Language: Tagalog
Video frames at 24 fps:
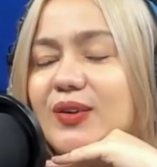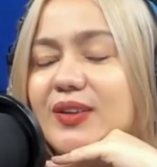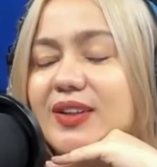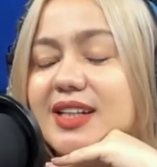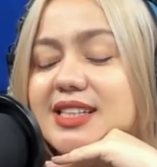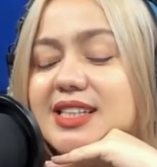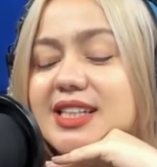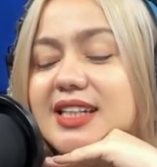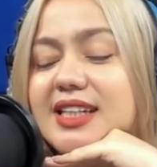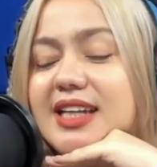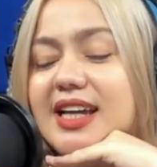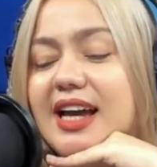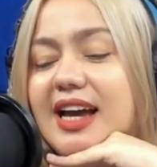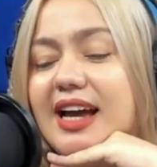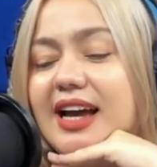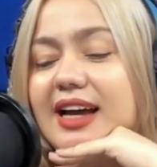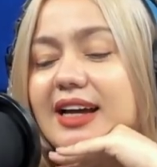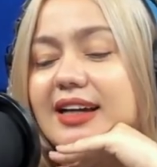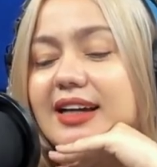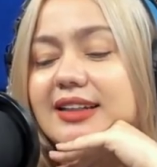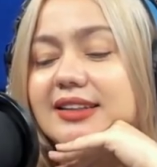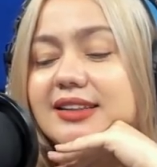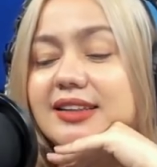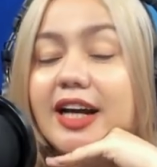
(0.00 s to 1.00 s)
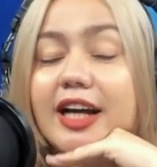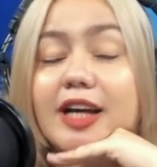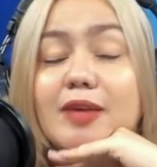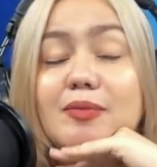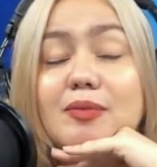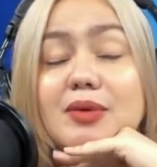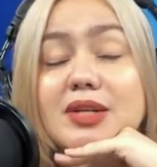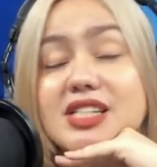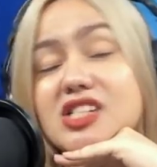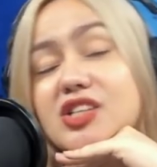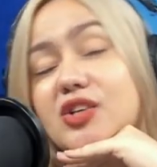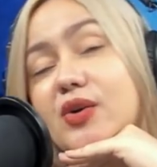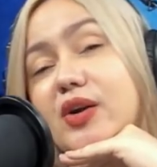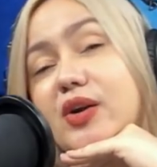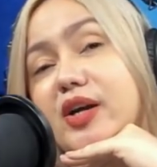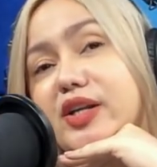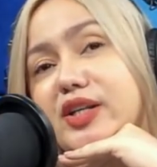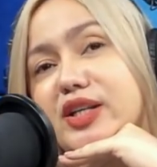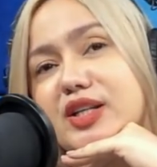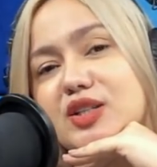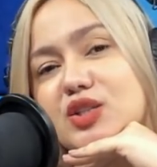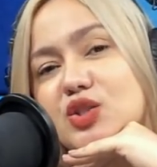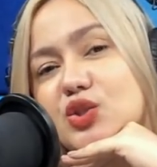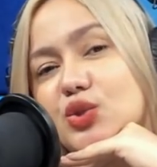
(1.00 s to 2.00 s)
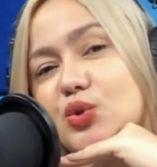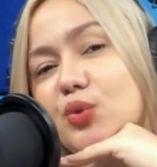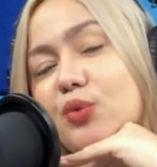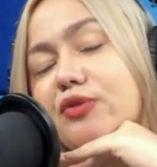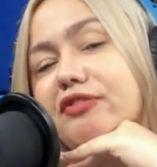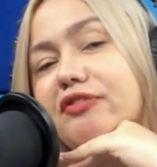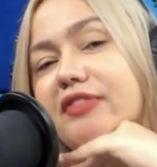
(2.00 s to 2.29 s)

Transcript: Kasi nga, time is running so